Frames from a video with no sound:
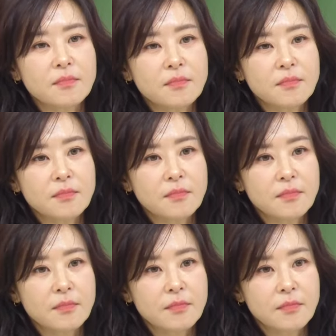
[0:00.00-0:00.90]
있었던
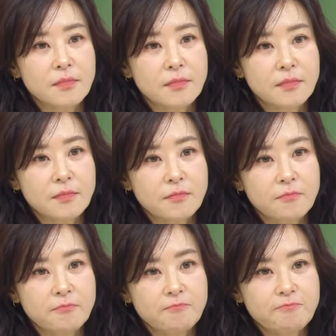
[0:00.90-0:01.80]
나름대로 또
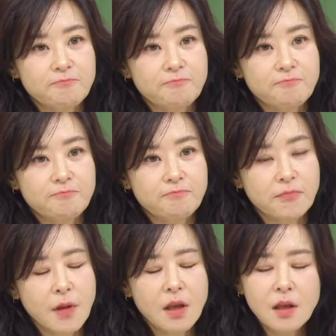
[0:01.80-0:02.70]
이유가 좀 있겠죠?
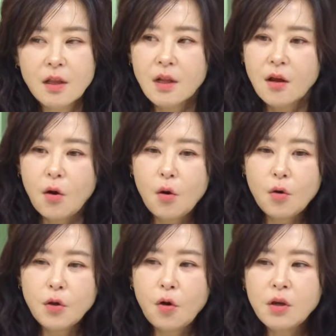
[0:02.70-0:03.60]

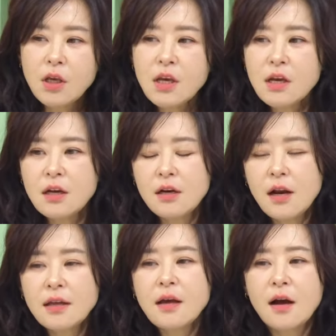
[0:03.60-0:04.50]
연기를
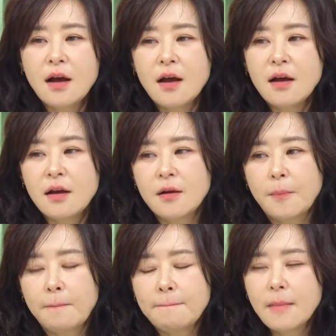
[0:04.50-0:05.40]
하다가
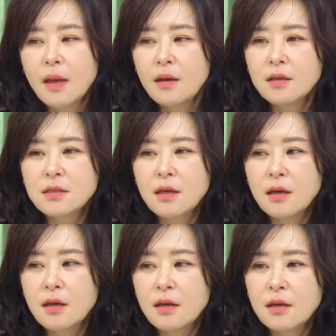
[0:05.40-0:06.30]

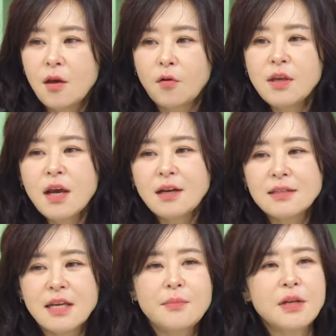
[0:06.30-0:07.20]
이제
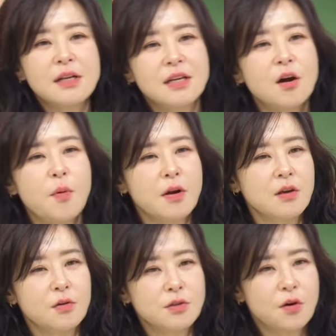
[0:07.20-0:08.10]
연기하는 재미를
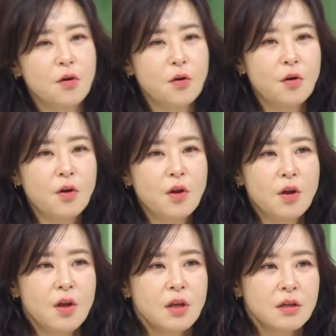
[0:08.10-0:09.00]
잃어버린 거죠.
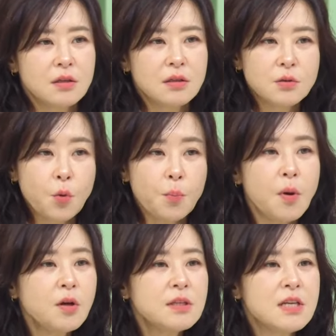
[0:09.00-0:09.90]
그 돈
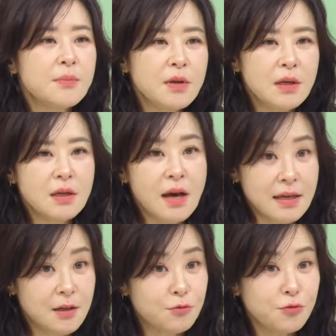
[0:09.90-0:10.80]
버는 재미가
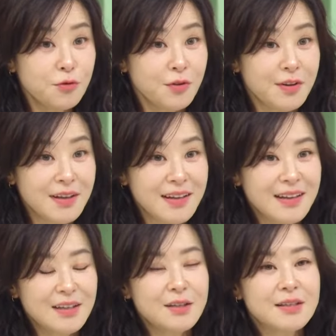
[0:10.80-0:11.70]
있고
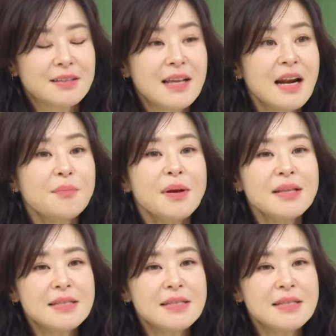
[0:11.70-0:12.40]
그 사랑받는